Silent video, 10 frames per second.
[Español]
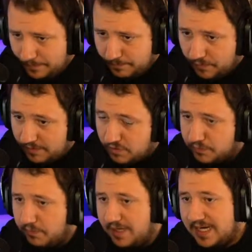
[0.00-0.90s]
podemos
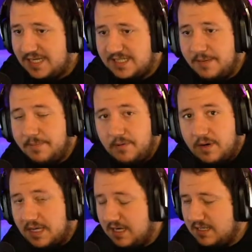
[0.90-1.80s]
publicar siempre y
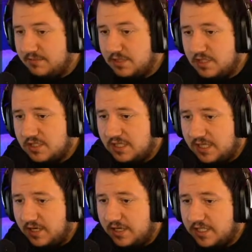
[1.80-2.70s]
guardar las emisiones
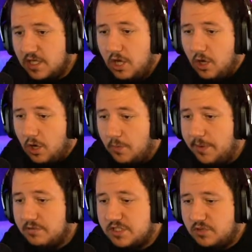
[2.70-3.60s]
anteriores o
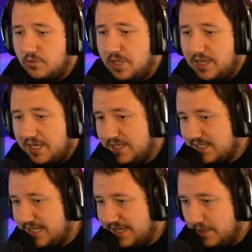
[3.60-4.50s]
podemos excluir
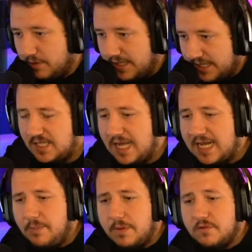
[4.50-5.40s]
ciertas categorías.
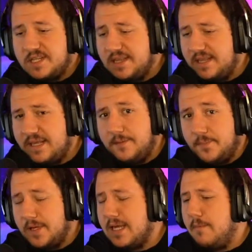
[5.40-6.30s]
Aquí podemos decidir,
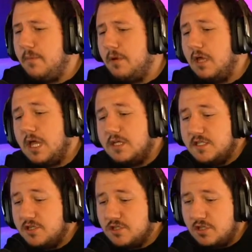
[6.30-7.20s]
por ejemplo,
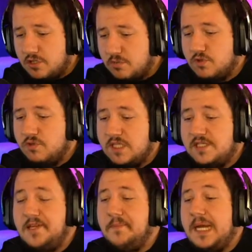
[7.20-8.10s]
si nosotros somos un
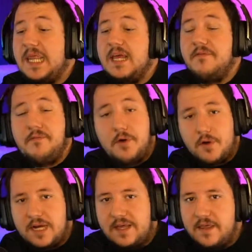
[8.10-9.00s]
streamer de
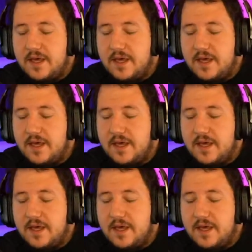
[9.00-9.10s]
Fortnite,